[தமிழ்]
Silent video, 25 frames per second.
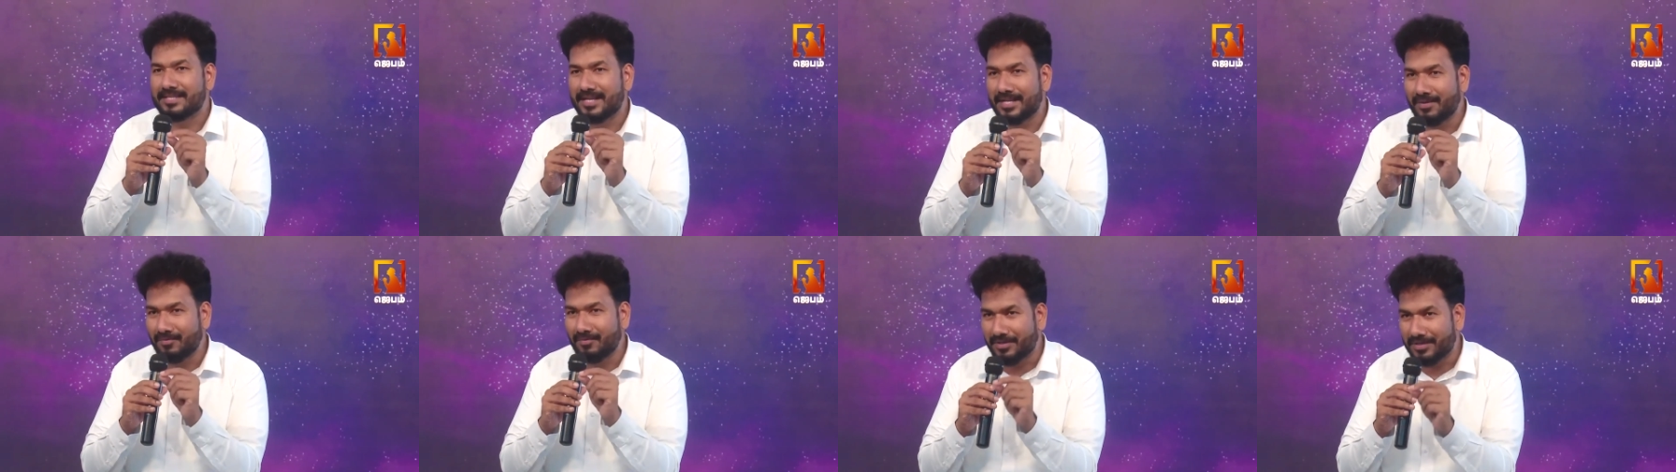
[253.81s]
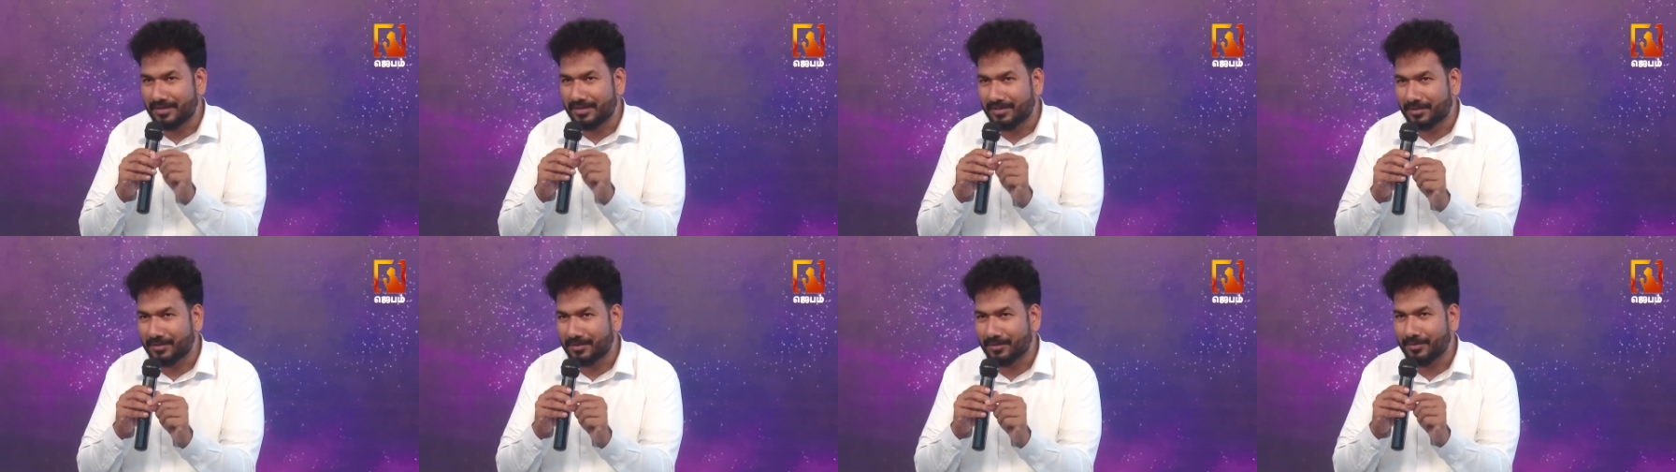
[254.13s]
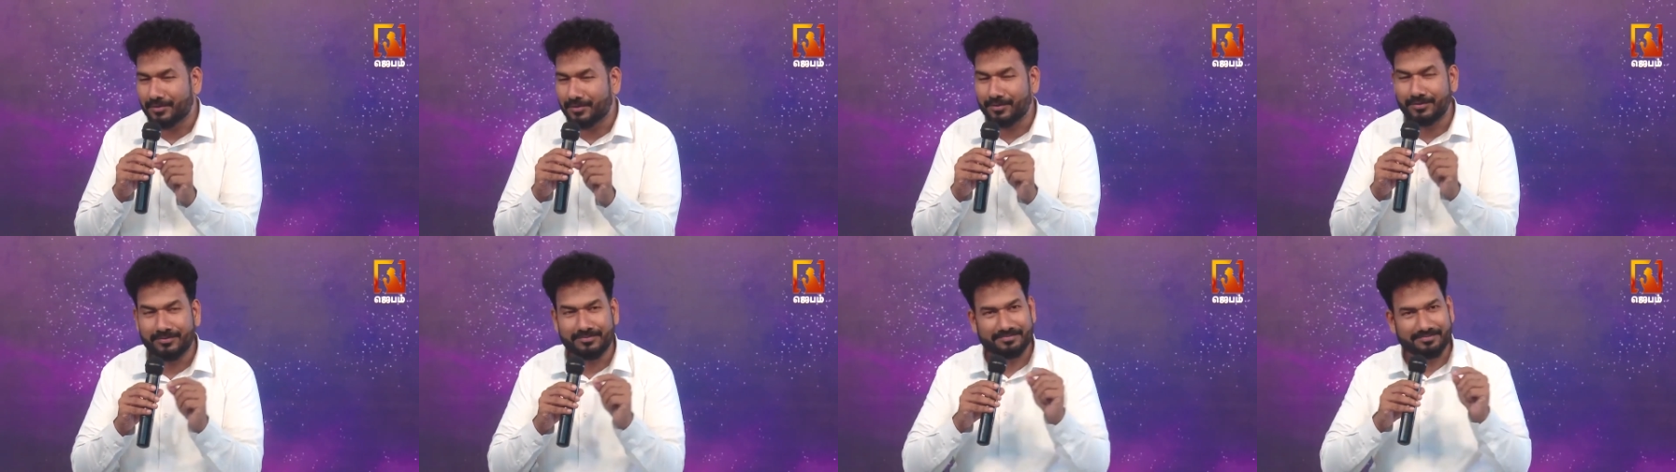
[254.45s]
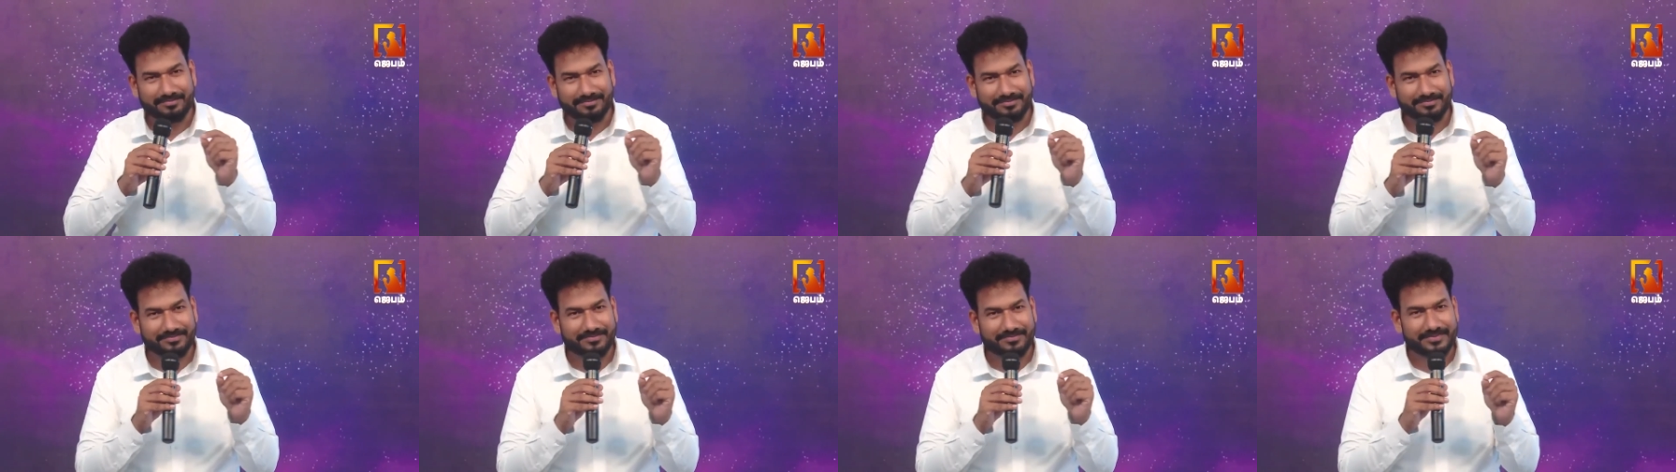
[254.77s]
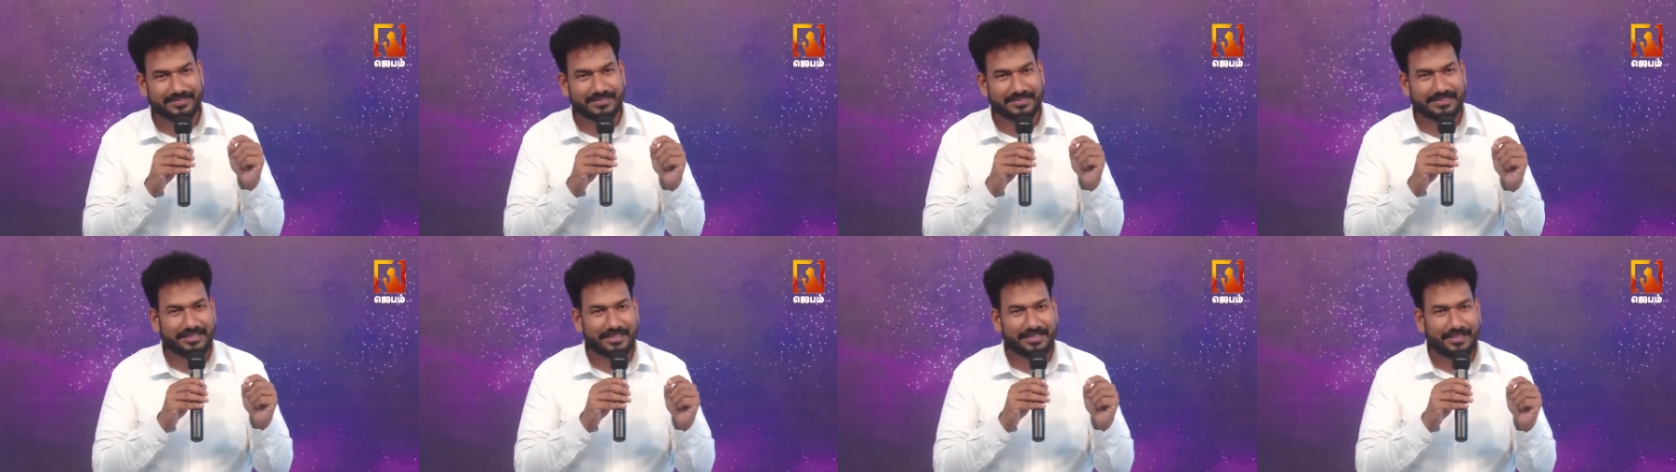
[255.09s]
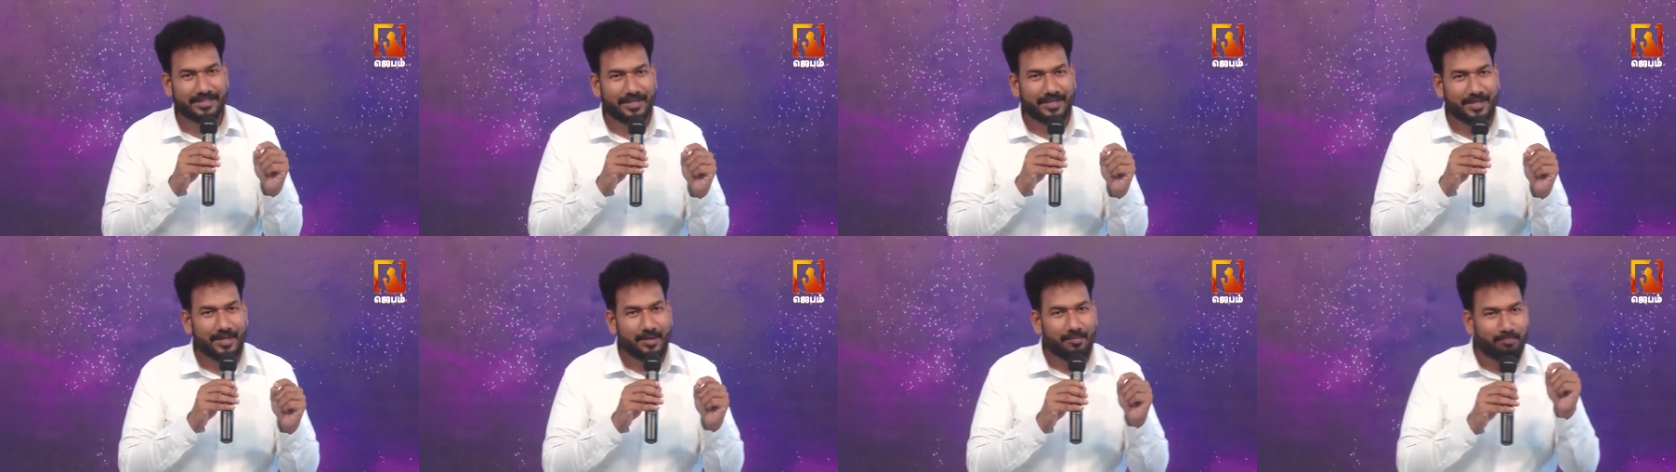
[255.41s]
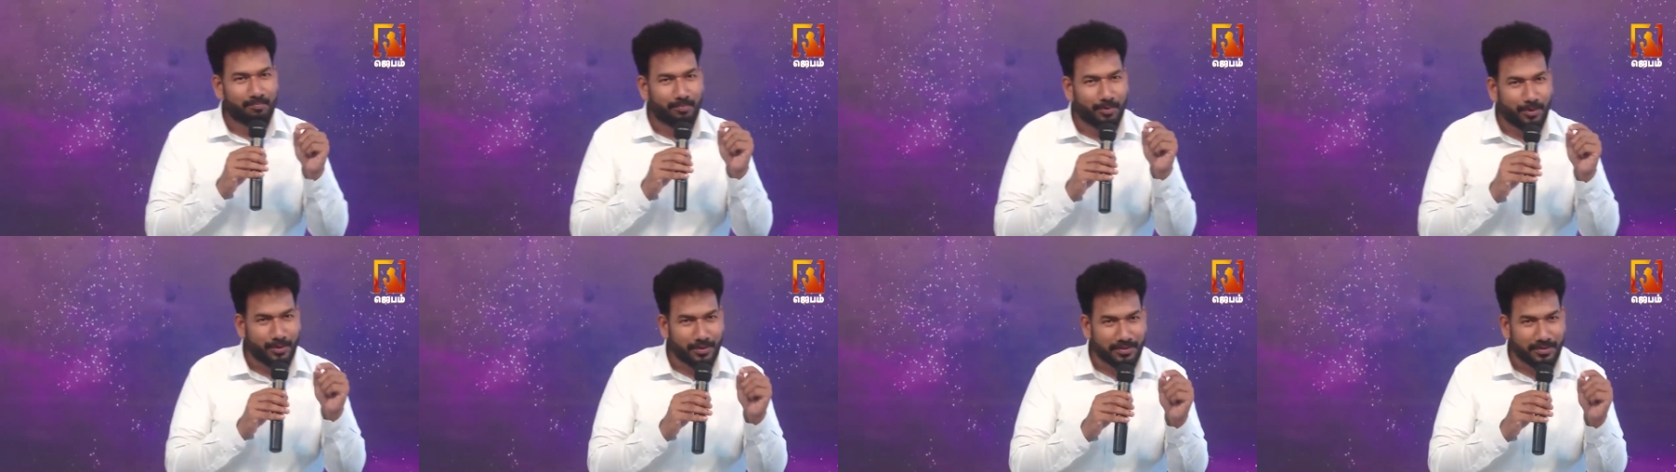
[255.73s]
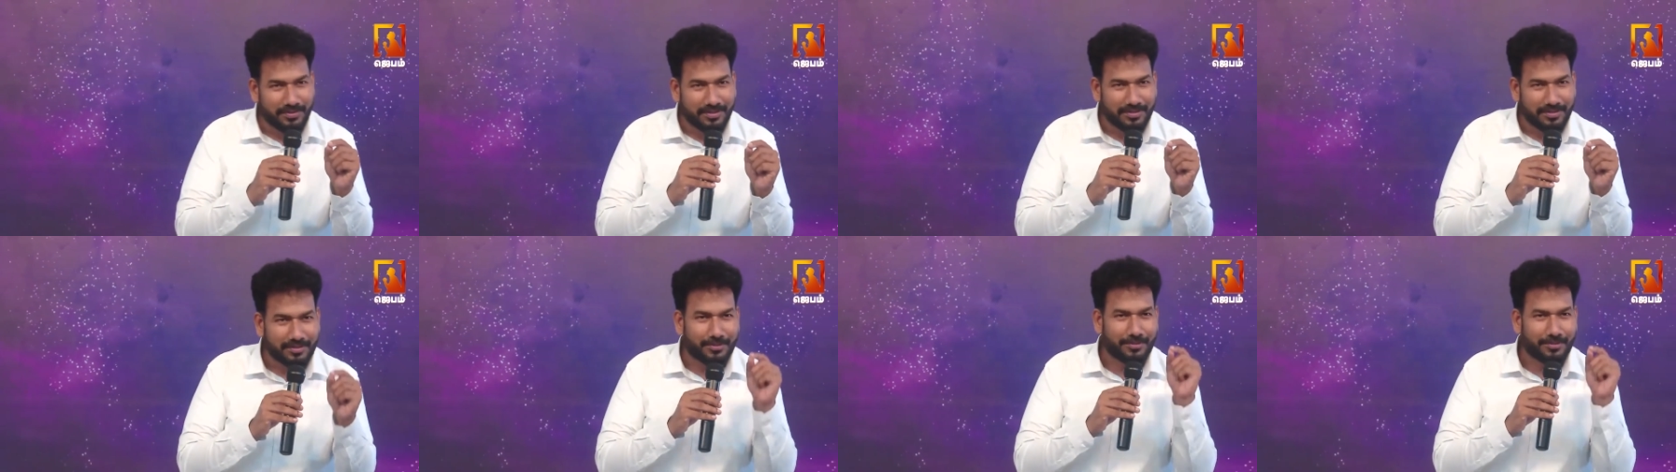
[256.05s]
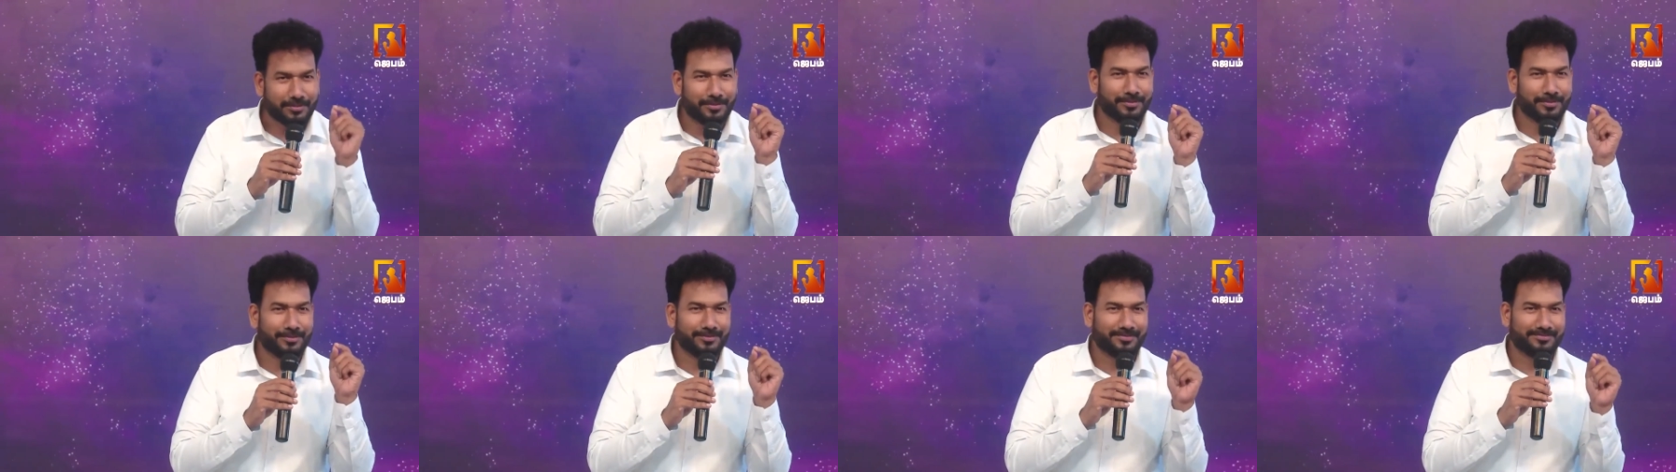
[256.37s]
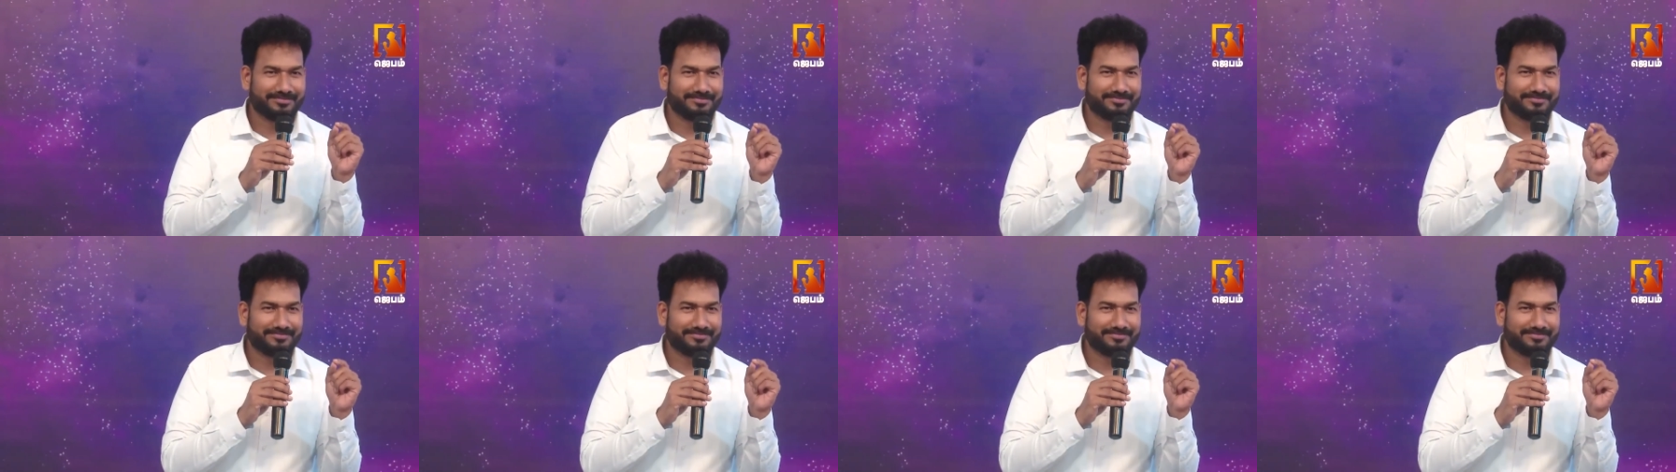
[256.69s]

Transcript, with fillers: செல்வம் இருக்கணும் பொண்ணு இருக்கணும்